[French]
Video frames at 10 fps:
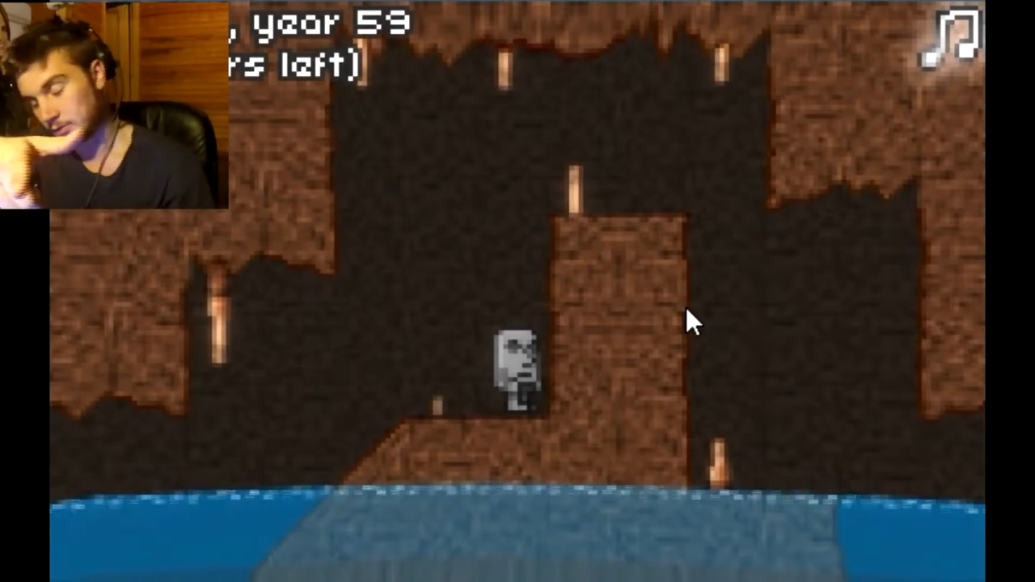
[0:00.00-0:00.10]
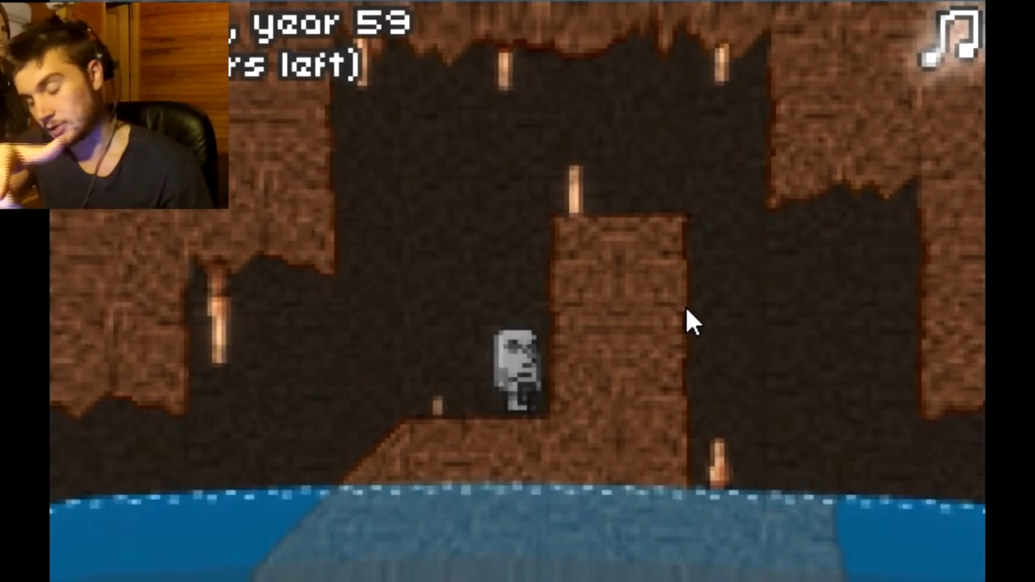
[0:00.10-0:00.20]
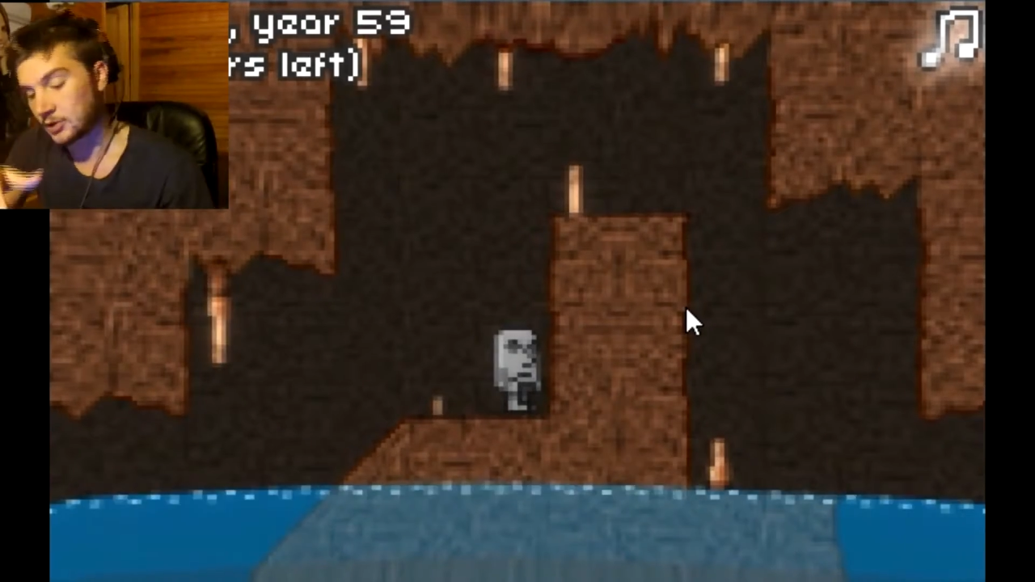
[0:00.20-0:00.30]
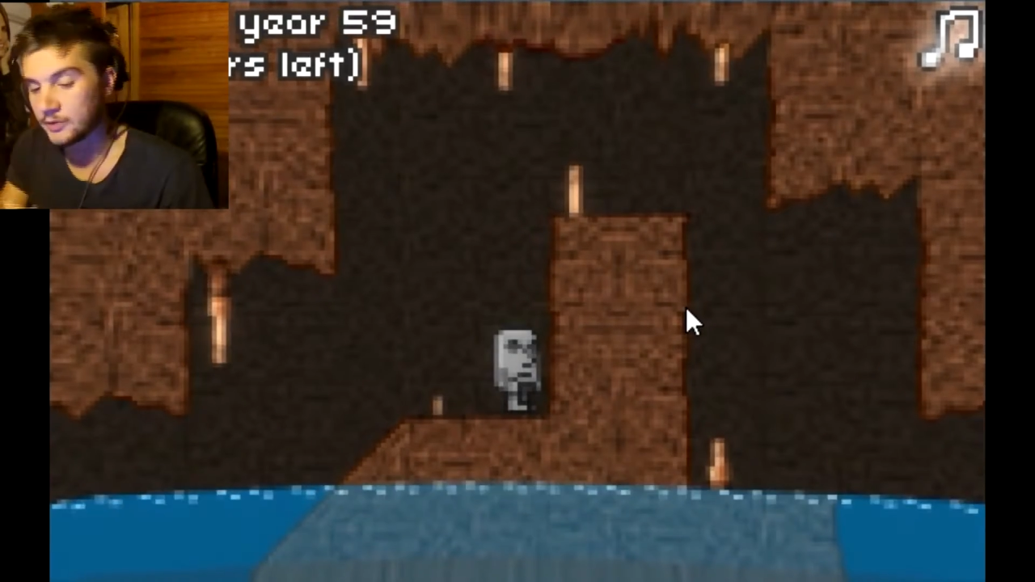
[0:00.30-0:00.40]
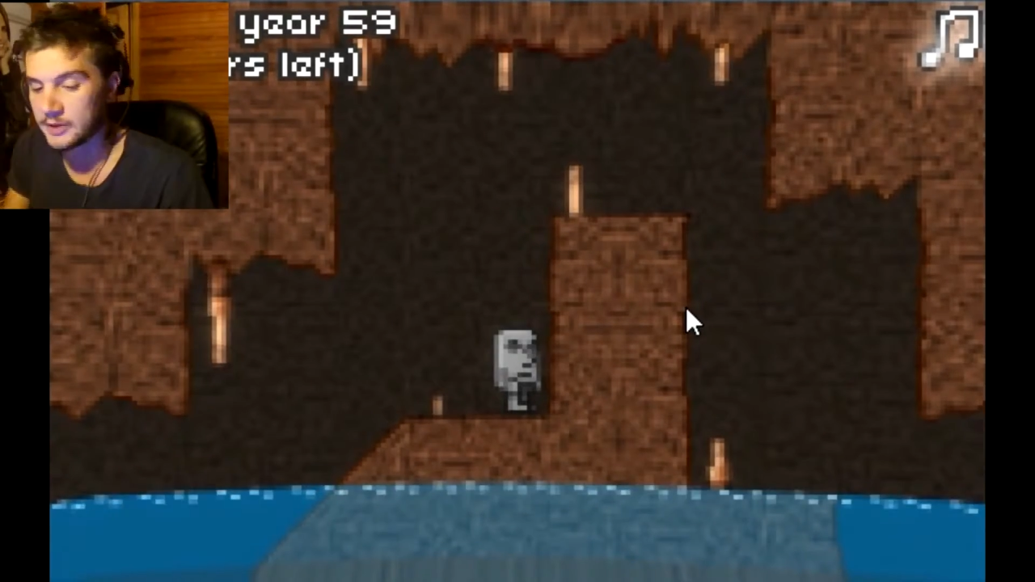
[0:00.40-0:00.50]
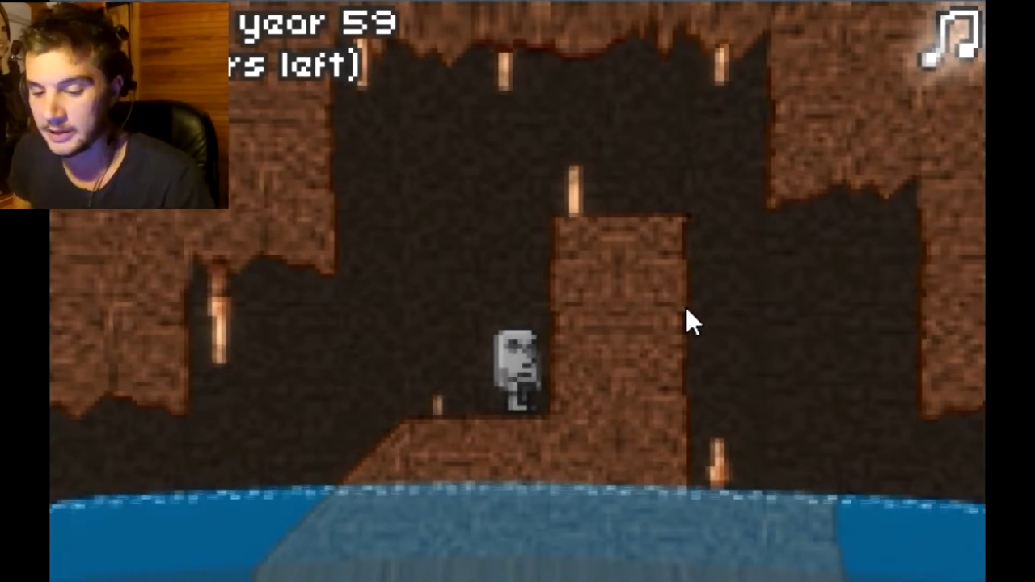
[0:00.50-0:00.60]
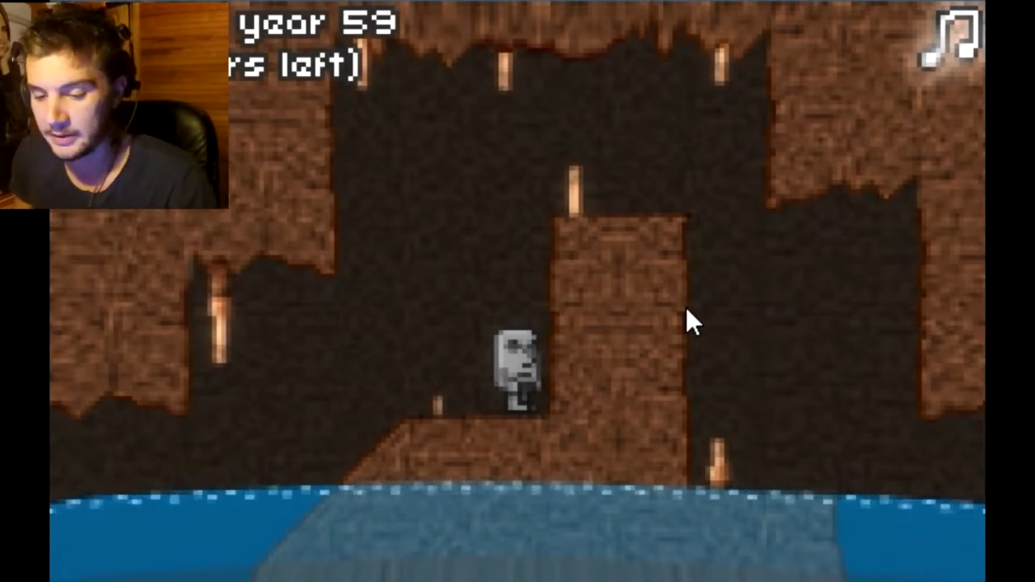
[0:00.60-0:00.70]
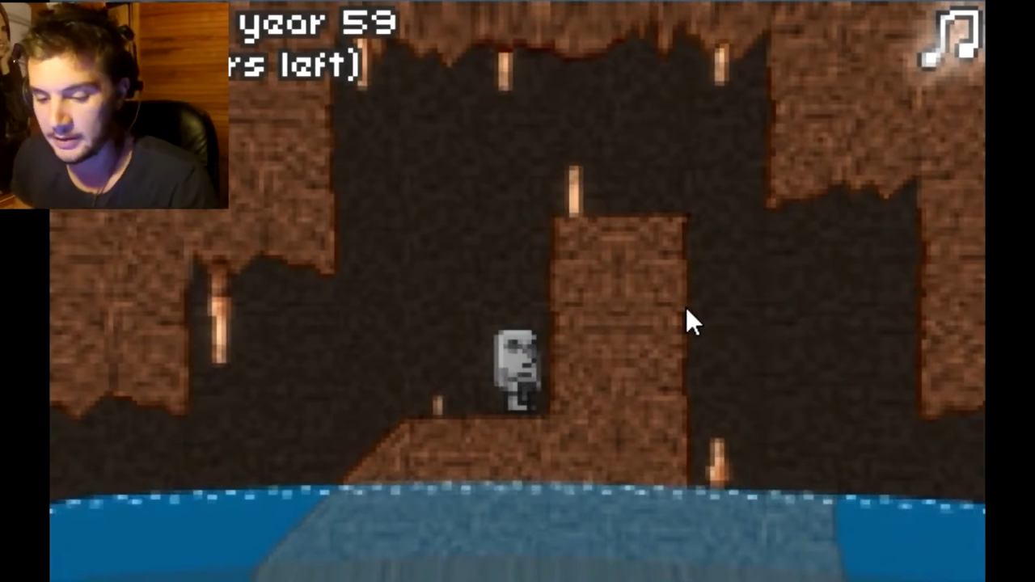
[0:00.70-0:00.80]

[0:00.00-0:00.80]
vois ce que je veux dire